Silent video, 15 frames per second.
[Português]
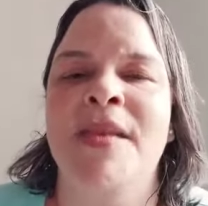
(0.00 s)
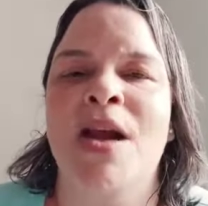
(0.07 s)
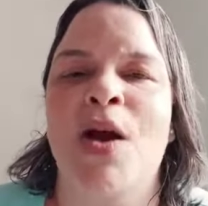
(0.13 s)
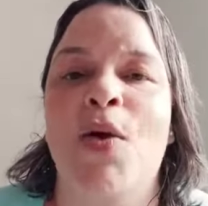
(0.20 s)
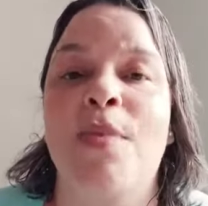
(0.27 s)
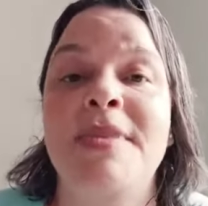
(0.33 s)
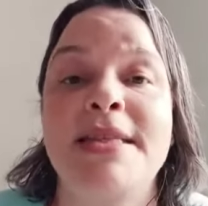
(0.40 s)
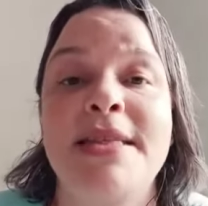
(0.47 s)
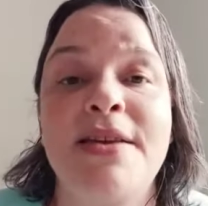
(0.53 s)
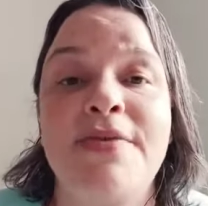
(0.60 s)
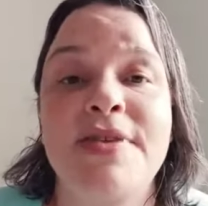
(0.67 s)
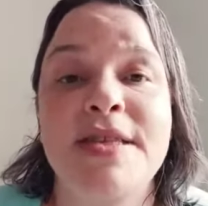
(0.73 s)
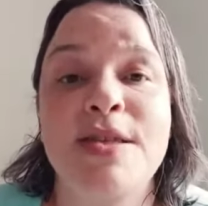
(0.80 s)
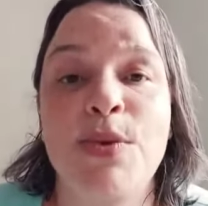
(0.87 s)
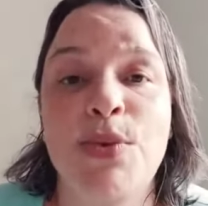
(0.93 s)
Comecei a
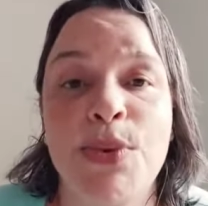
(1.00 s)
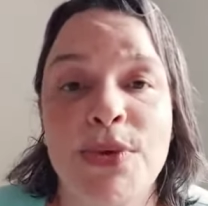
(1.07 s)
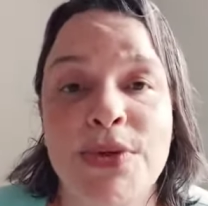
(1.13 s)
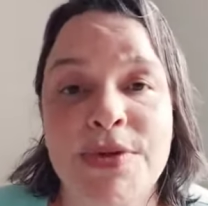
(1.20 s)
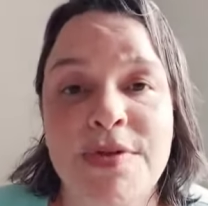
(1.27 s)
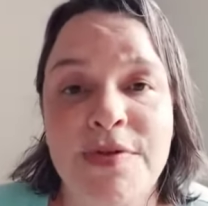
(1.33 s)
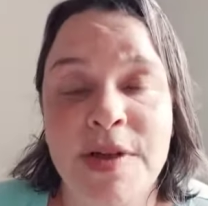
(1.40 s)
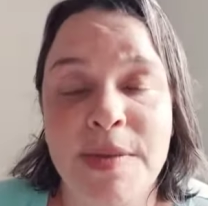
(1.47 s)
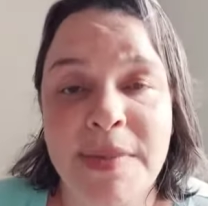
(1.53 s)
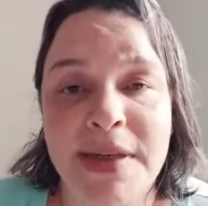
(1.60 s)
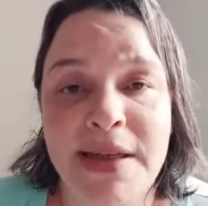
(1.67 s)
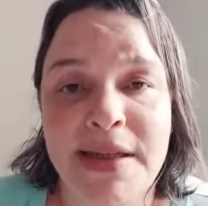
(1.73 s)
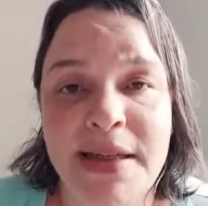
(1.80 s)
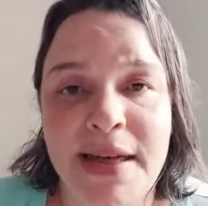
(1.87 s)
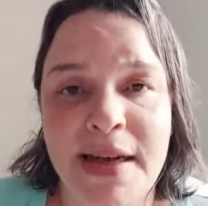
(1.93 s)
fazer o curso Enfermeira
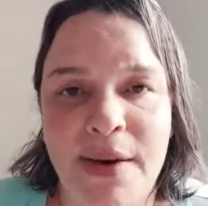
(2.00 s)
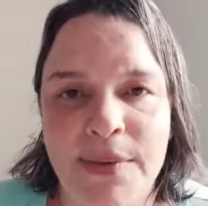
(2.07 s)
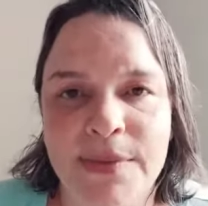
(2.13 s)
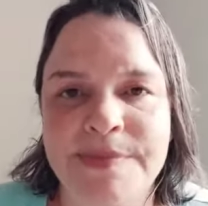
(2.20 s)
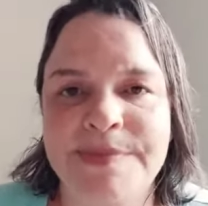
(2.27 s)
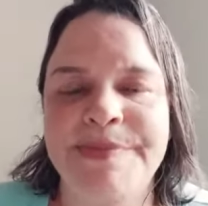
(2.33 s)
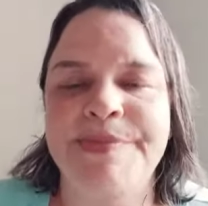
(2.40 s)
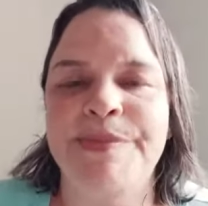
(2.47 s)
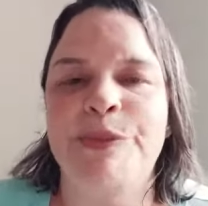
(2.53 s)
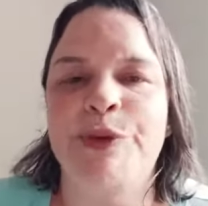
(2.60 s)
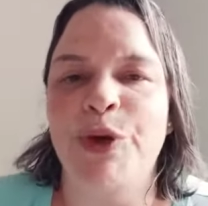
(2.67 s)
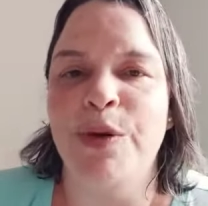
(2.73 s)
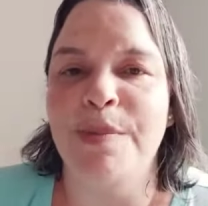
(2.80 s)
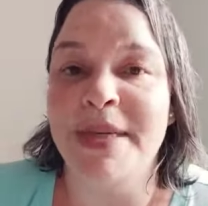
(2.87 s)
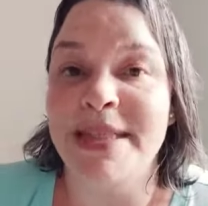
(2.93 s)
Ideal,
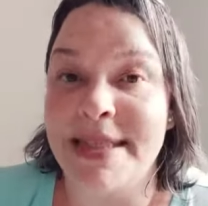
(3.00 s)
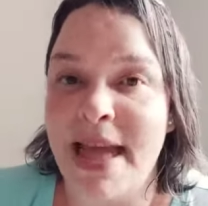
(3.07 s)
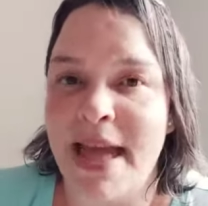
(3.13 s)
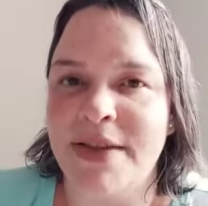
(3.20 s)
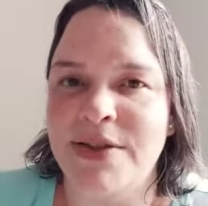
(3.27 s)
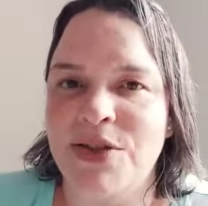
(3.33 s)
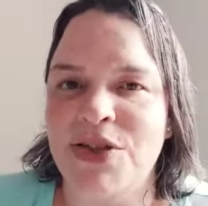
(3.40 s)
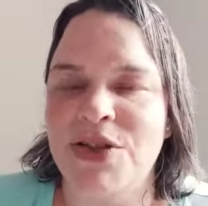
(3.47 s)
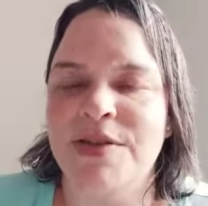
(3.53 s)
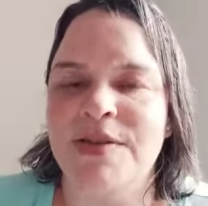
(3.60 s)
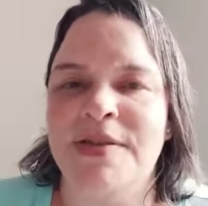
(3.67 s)
turma 7,